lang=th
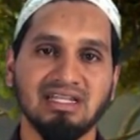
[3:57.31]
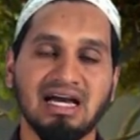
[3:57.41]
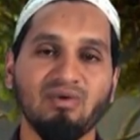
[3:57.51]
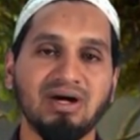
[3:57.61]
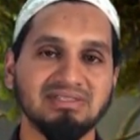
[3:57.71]
ห
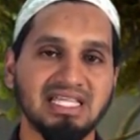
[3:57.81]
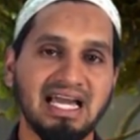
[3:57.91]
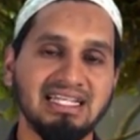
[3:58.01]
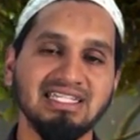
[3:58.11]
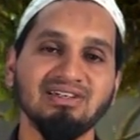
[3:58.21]
ลังความตา
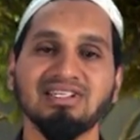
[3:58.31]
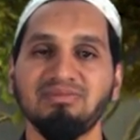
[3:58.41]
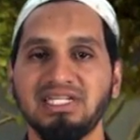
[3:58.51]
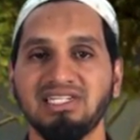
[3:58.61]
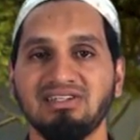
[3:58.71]
ยแน่นอนค
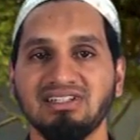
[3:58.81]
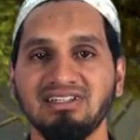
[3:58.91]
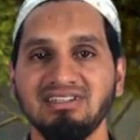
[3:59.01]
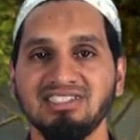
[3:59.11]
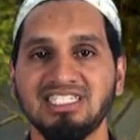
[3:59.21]
รับพี่น้องก็
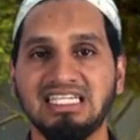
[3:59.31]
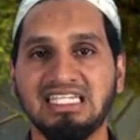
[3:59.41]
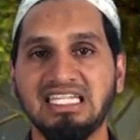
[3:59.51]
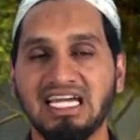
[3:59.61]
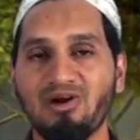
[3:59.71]
คือสิ่ง
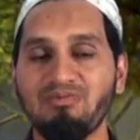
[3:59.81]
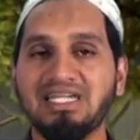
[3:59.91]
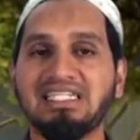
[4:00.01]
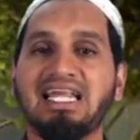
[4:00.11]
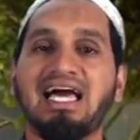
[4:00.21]
ที่เขาป
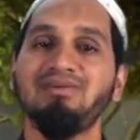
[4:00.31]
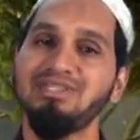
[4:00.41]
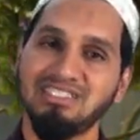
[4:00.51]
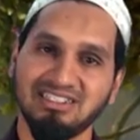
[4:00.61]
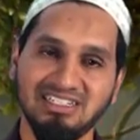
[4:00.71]
รารถนาและ
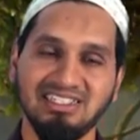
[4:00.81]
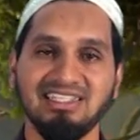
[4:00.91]
เป็งที่